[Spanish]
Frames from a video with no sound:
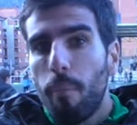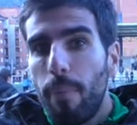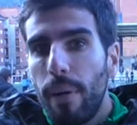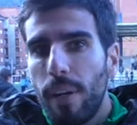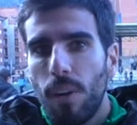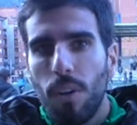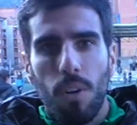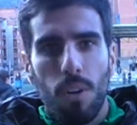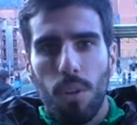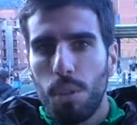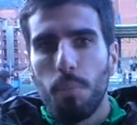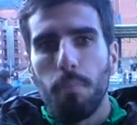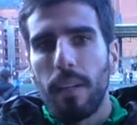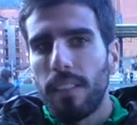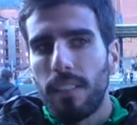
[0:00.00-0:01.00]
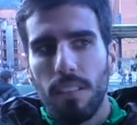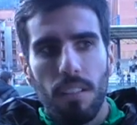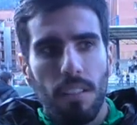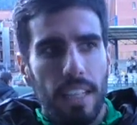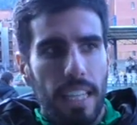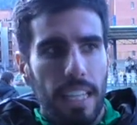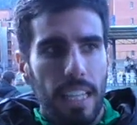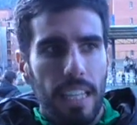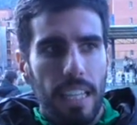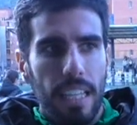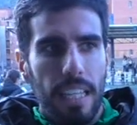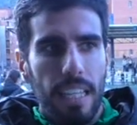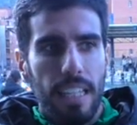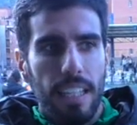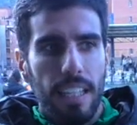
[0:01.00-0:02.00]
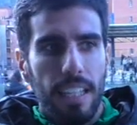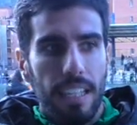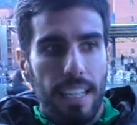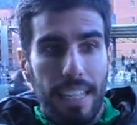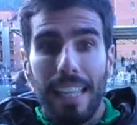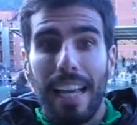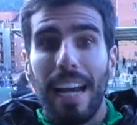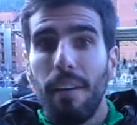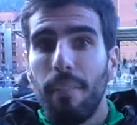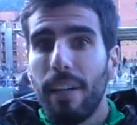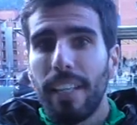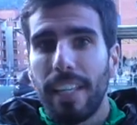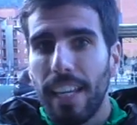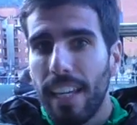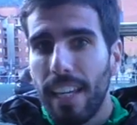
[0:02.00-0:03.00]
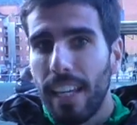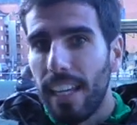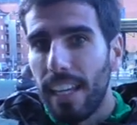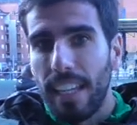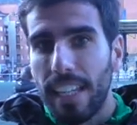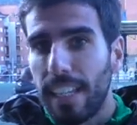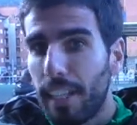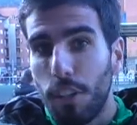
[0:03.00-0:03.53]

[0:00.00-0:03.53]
pero es un partido que, deja ver que,